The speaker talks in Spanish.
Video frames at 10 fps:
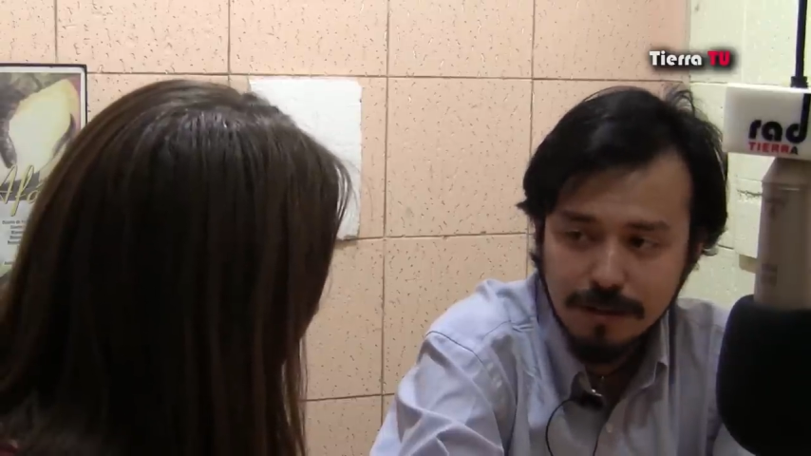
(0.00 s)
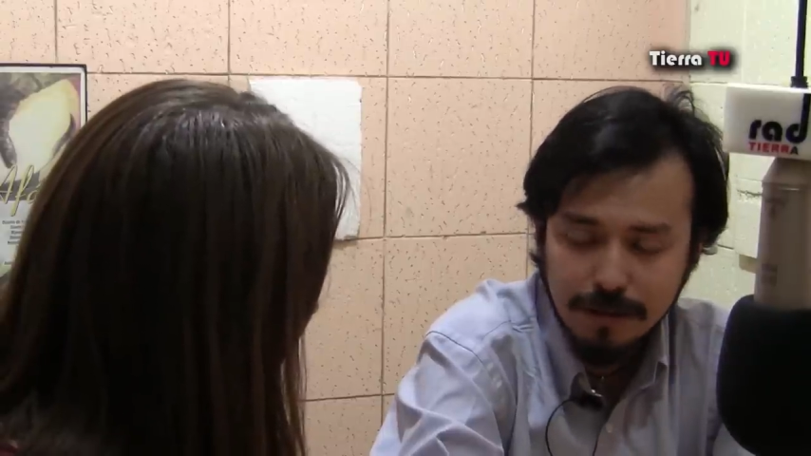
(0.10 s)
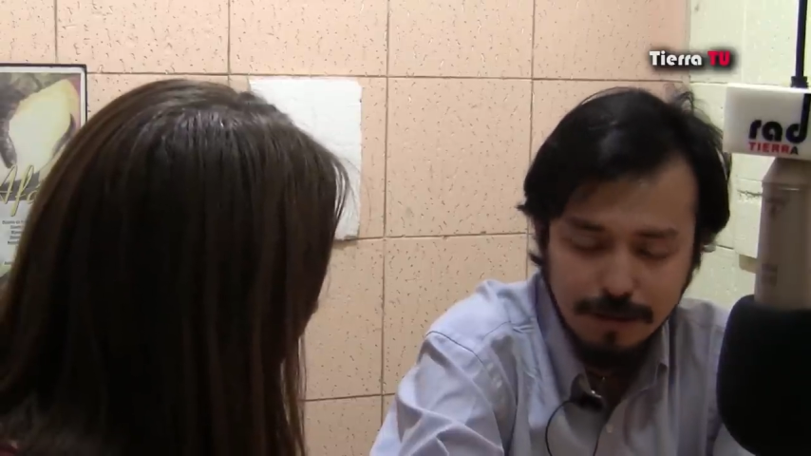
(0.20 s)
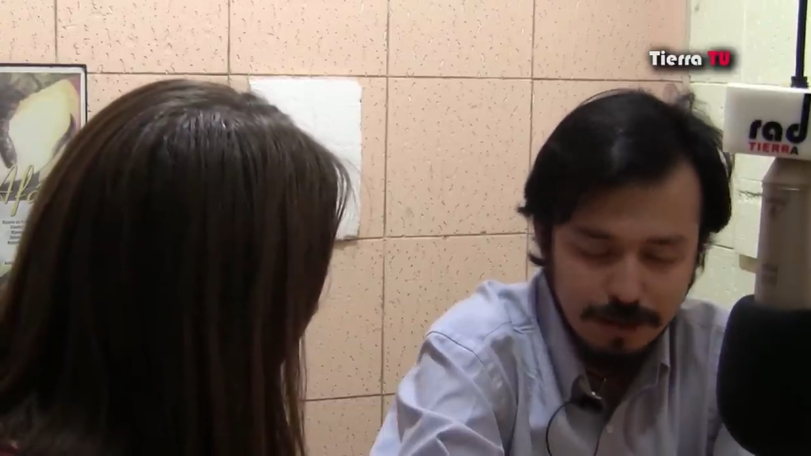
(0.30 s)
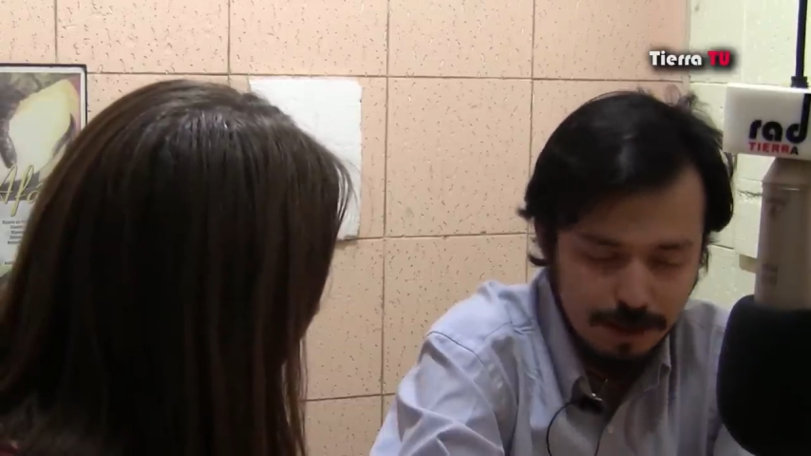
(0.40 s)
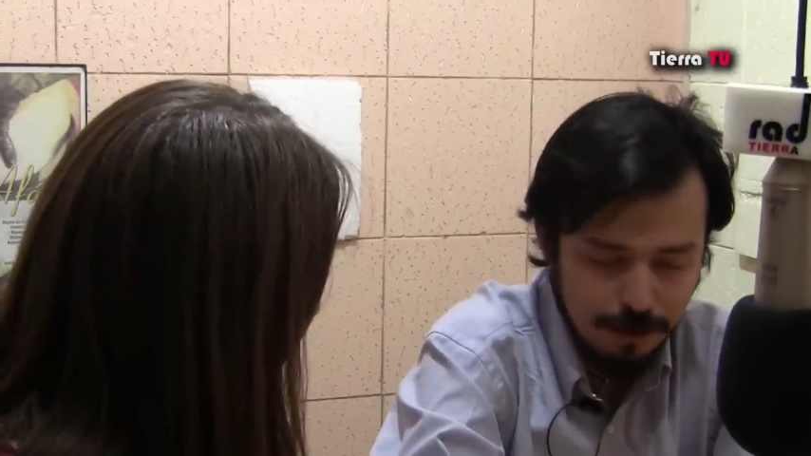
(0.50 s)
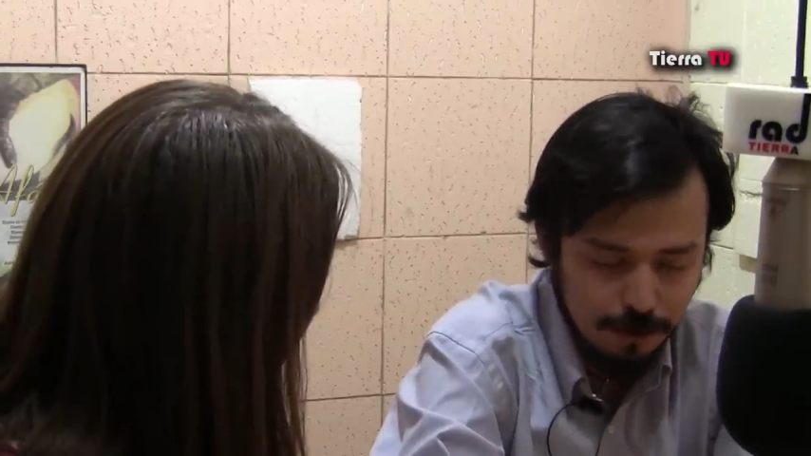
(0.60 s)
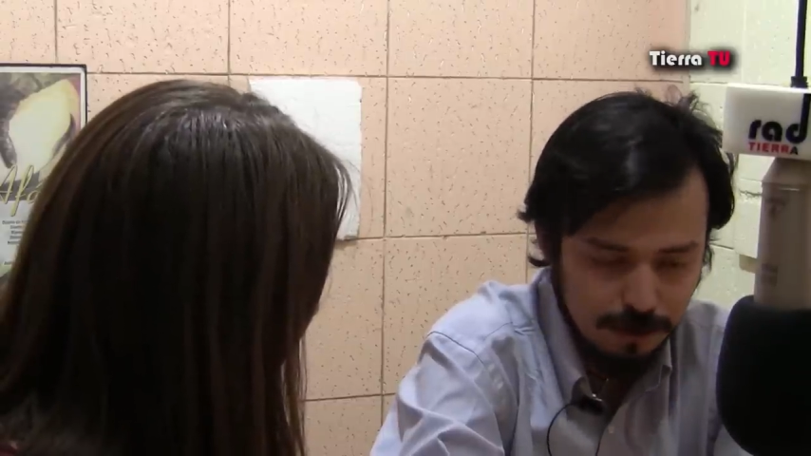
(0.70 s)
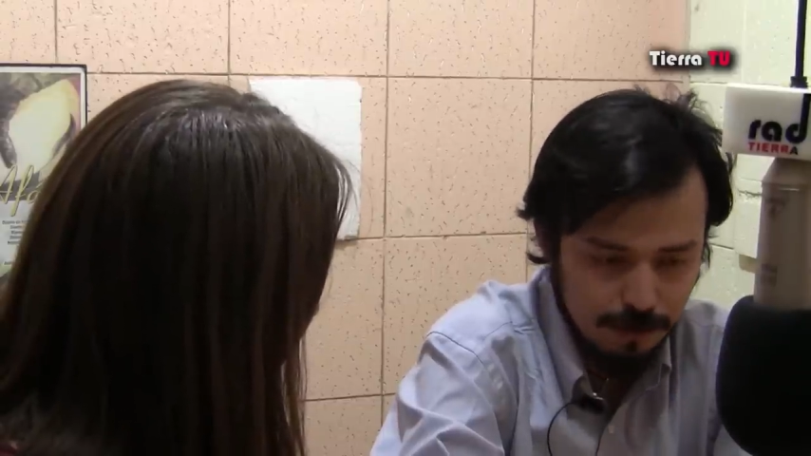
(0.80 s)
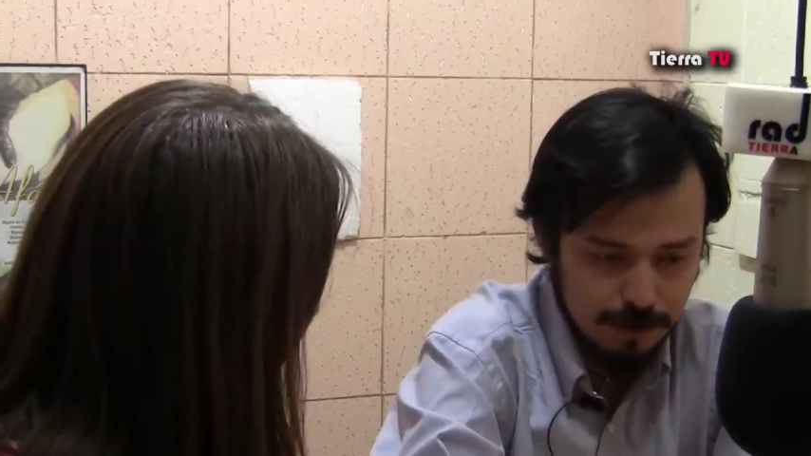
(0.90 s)
de la
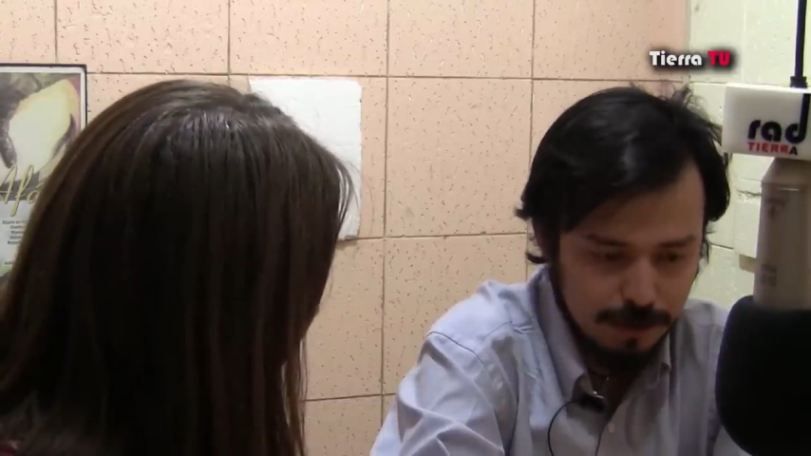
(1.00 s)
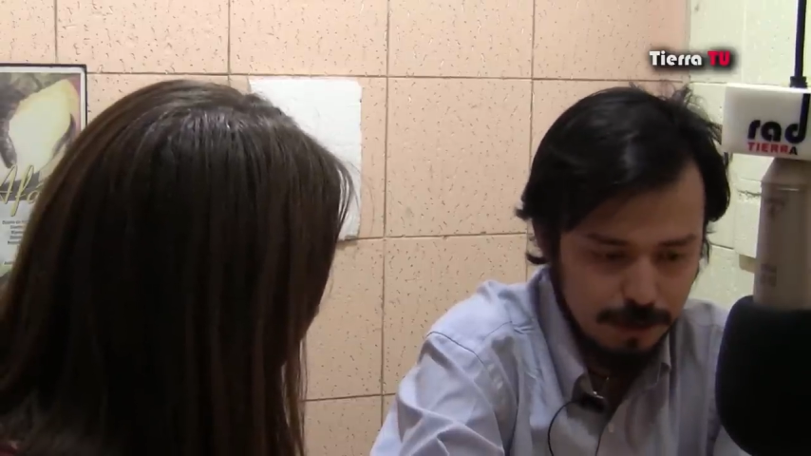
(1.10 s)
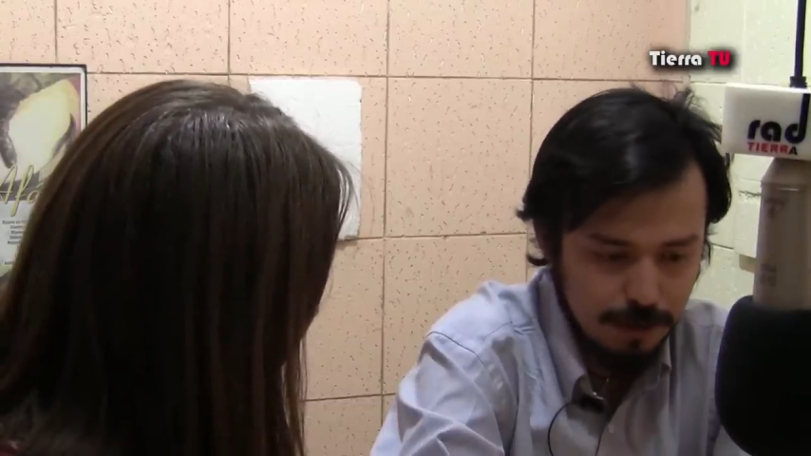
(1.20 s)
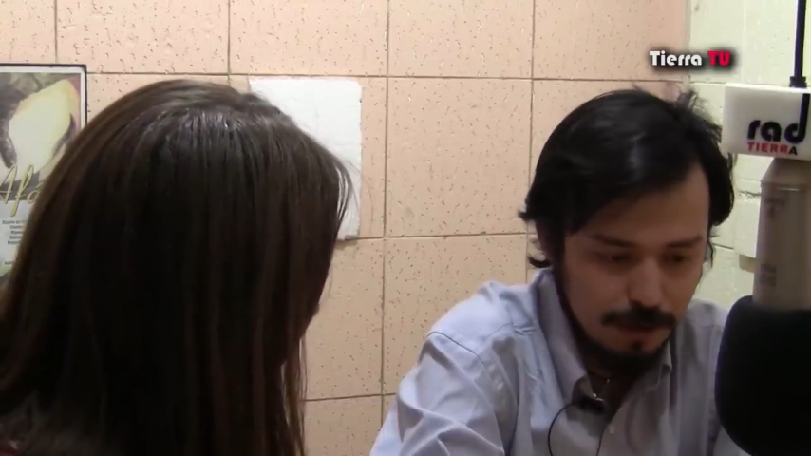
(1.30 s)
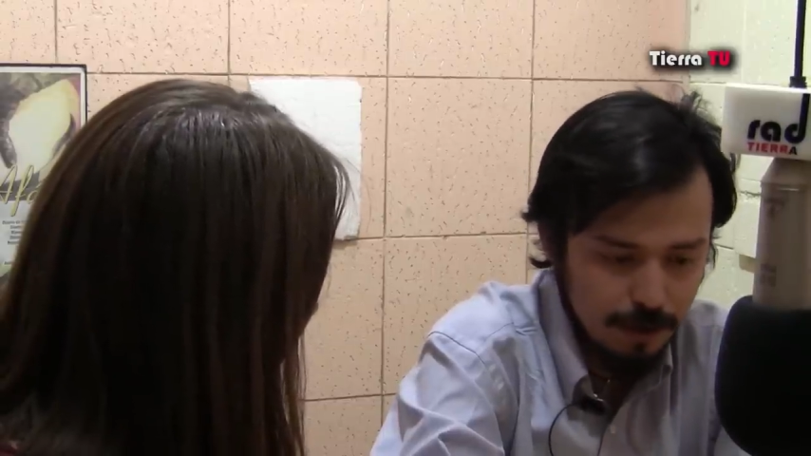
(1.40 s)
corte marcial.